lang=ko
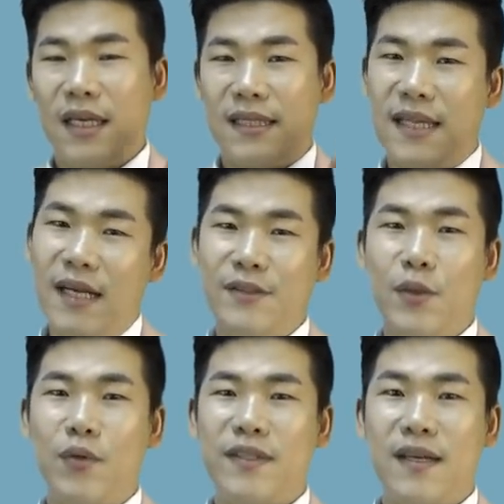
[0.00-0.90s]

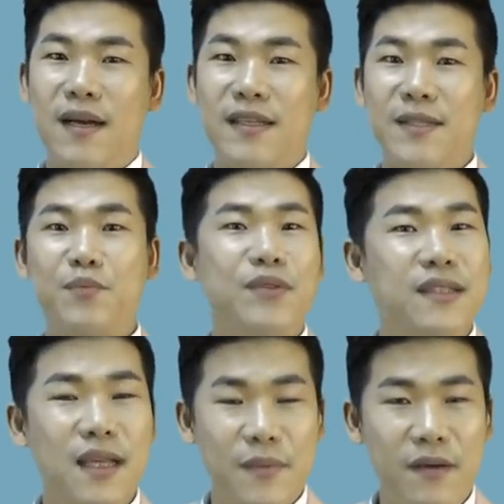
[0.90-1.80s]
상속을 생각하신
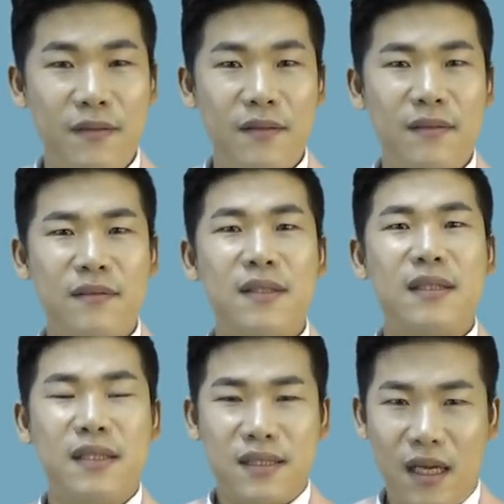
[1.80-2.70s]
분들이라면
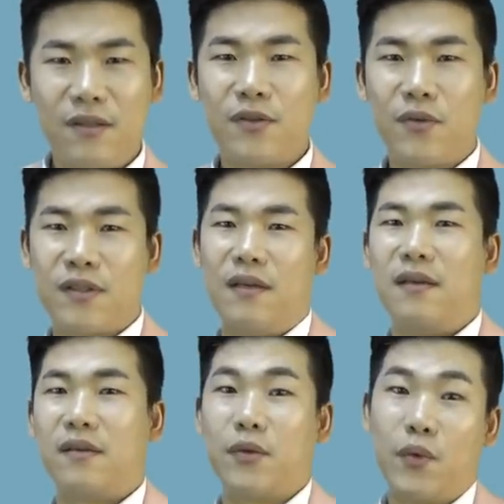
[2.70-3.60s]
상속
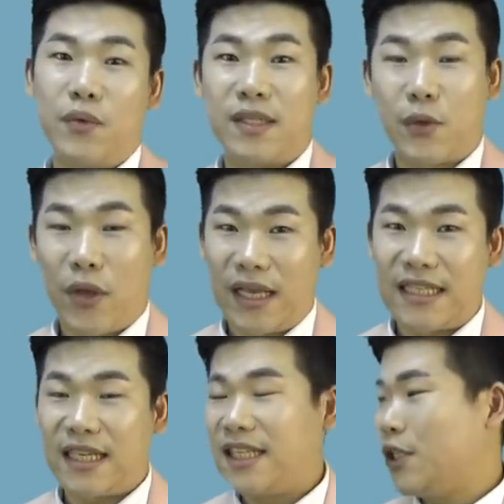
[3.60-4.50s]
전략으로도
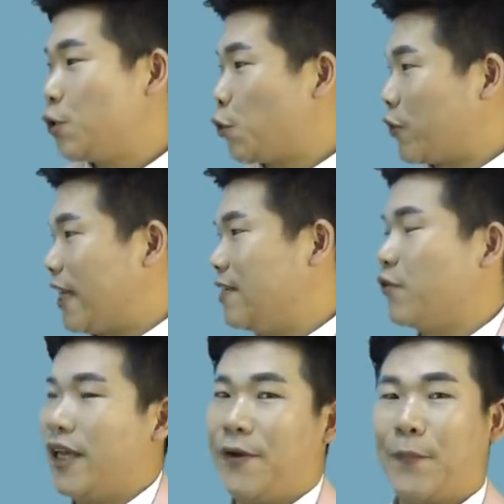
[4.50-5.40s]
굉장히 좋다는
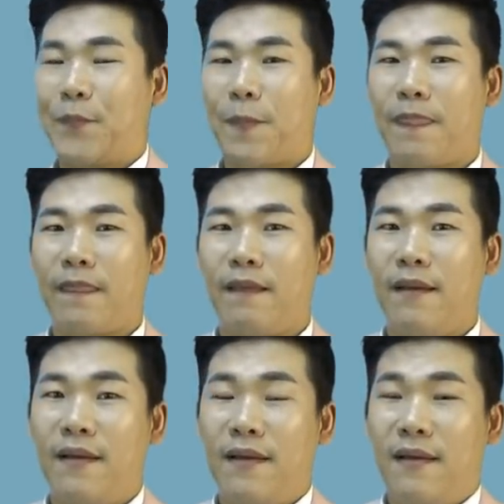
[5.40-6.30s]
거예요.
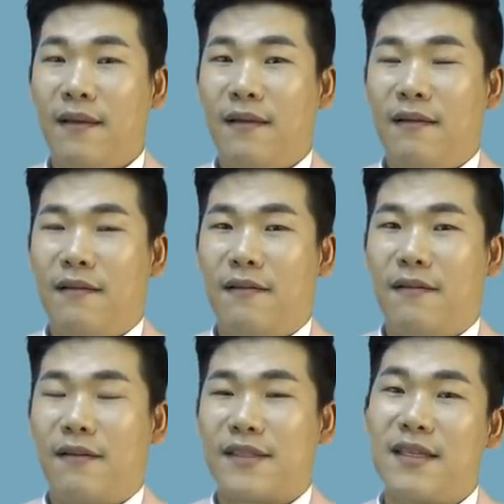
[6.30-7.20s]

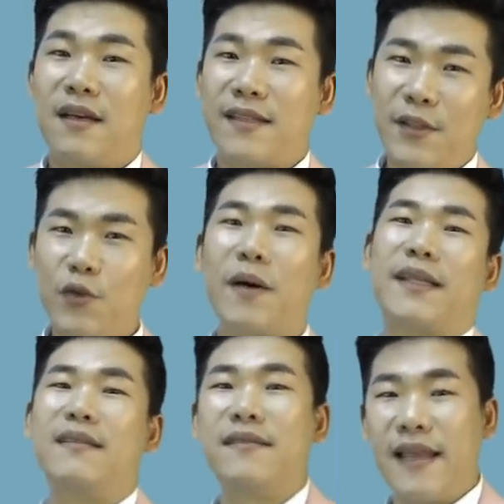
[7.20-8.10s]
어, 자녀가 상속
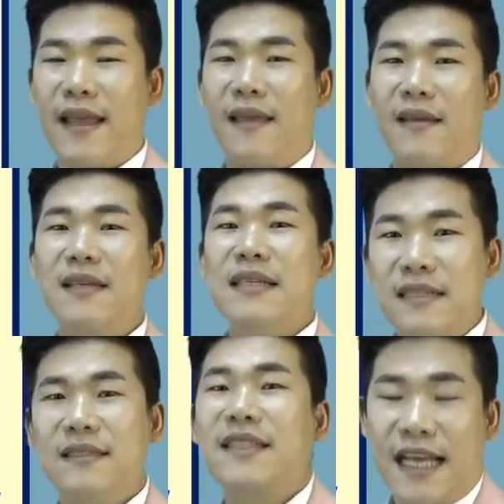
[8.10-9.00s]
받았는데
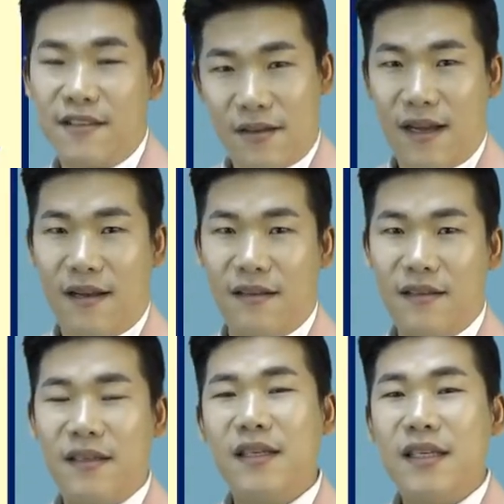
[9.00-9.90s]
그 자녀가
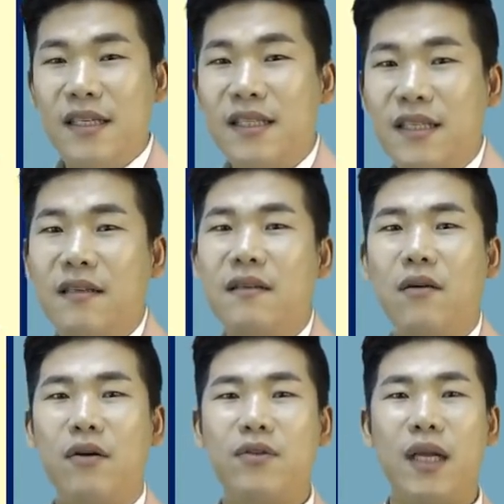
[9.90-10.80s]

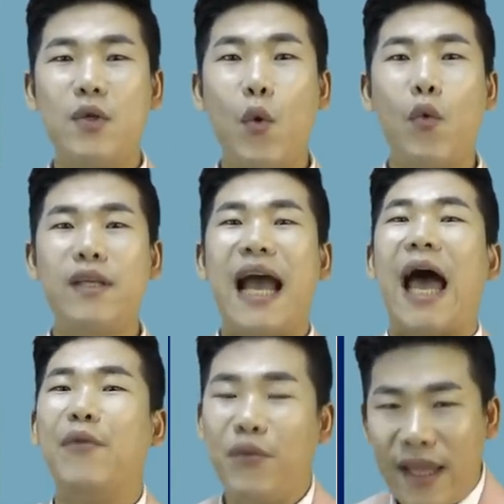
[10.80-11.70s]
실거주할 요건이
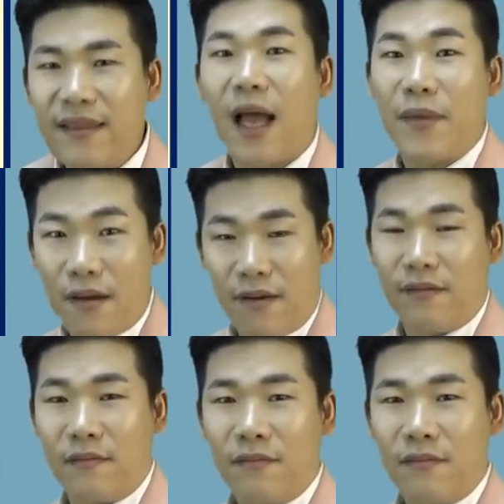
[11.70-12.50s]
안 된다면